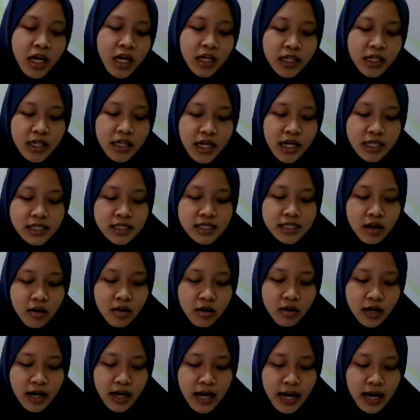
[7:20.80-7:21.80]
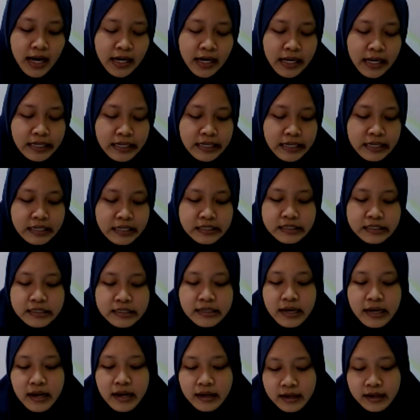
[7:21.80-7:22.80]
Ia seorang anak yang
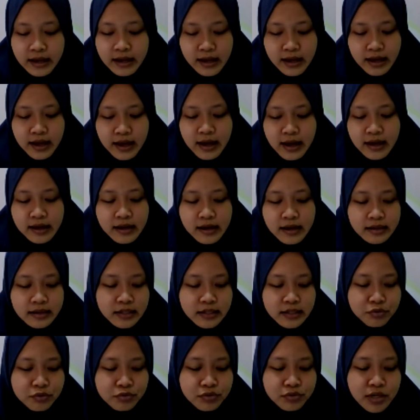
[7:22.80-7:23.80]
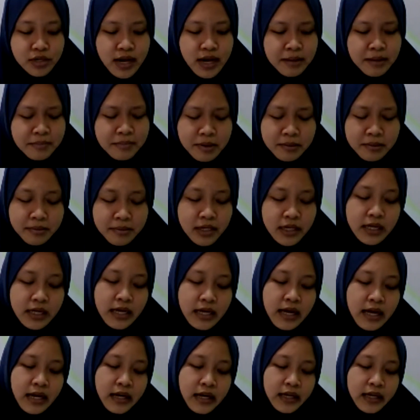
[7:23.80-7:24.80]
sederhana, ayahnya sudah lama
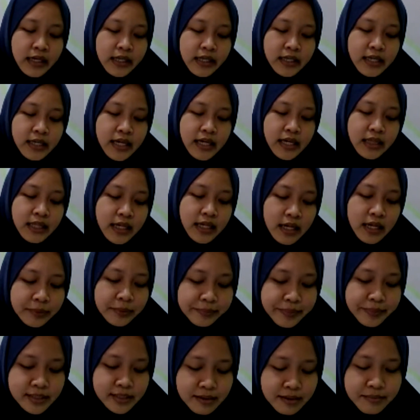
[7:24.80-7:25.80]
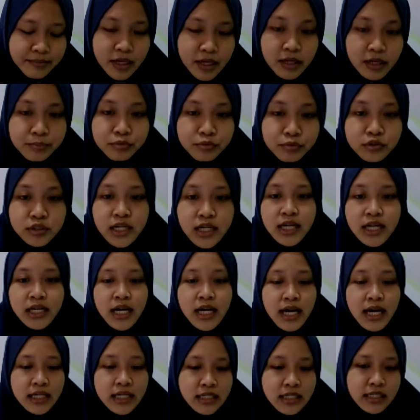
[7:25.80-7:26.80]
meninggal. Ia tinggal bersama ibu dan
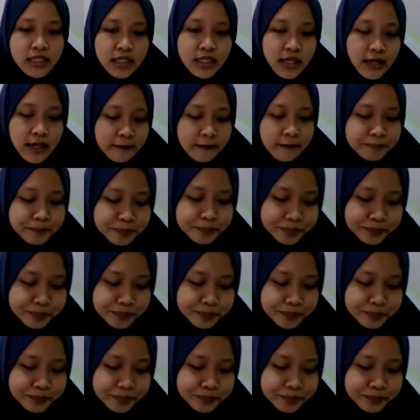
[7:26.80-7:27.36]
adiknya.